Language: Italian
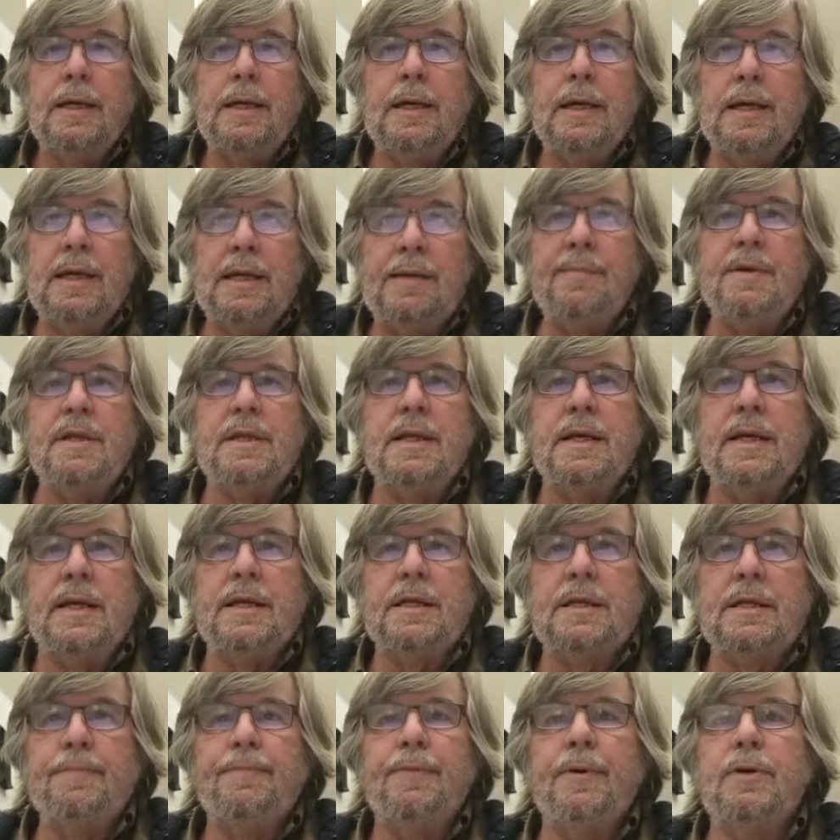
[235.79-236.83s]
il limite
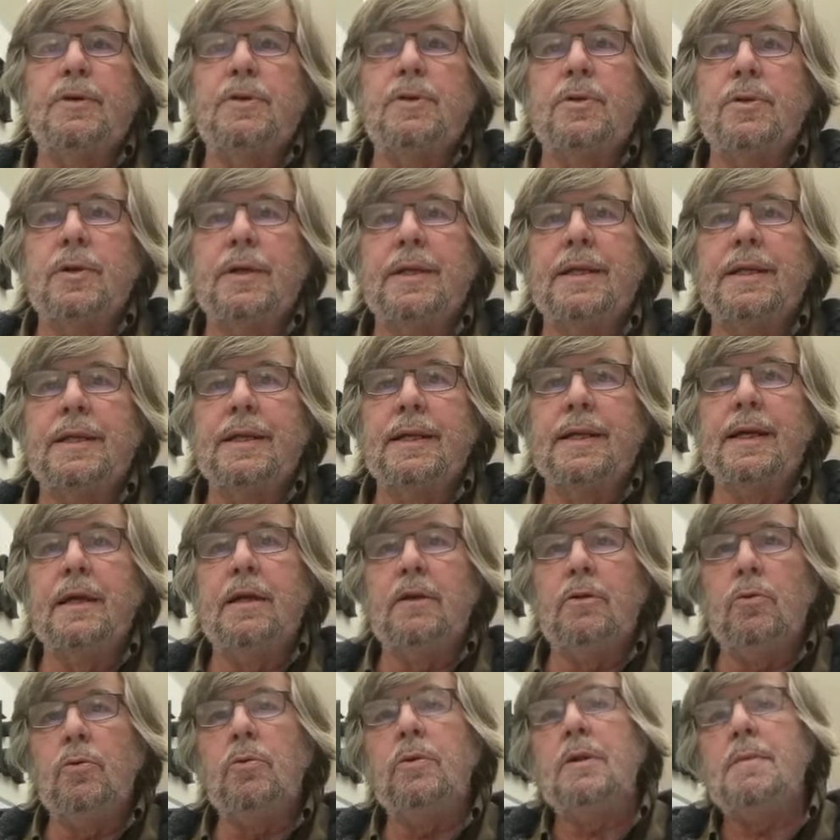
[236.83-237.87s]
che si possono
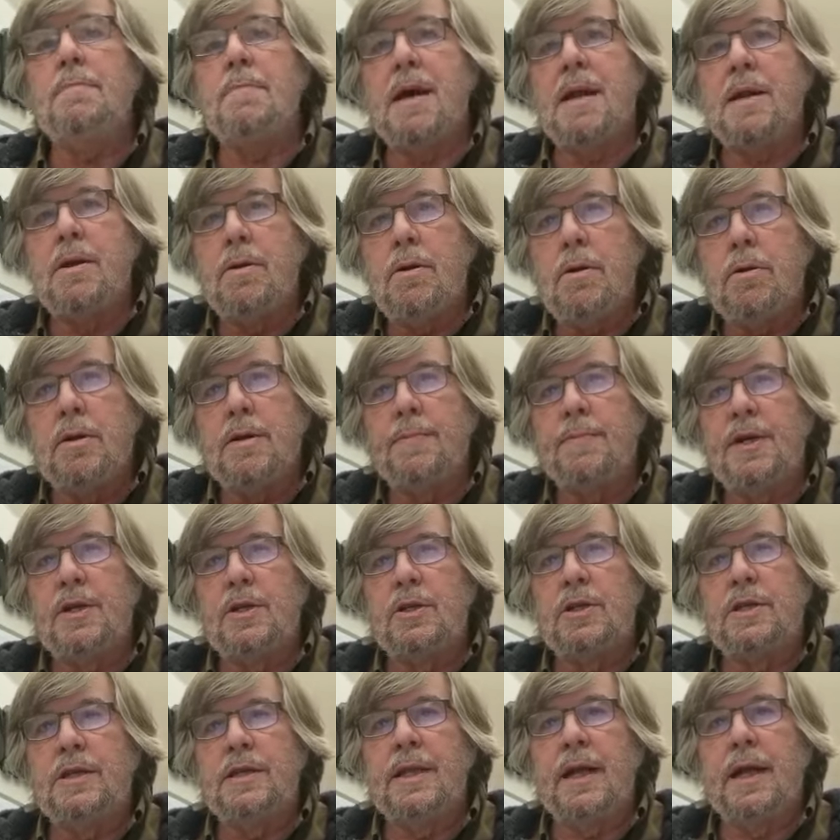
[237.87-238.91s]
criticare tutti ma non i
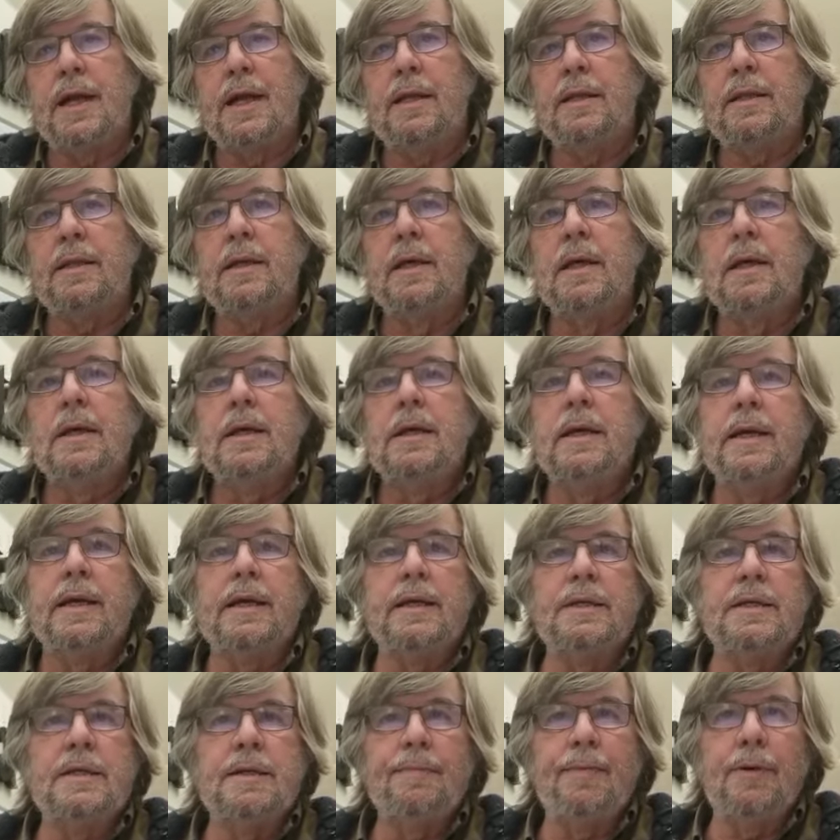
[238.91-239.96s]
magistrati e
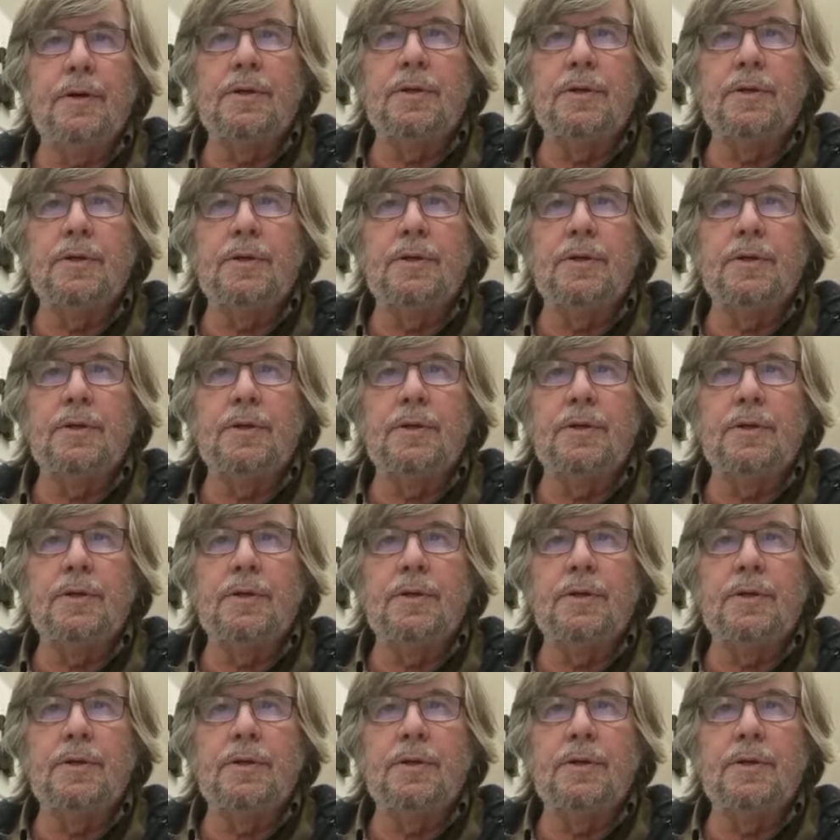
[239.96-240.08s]
che si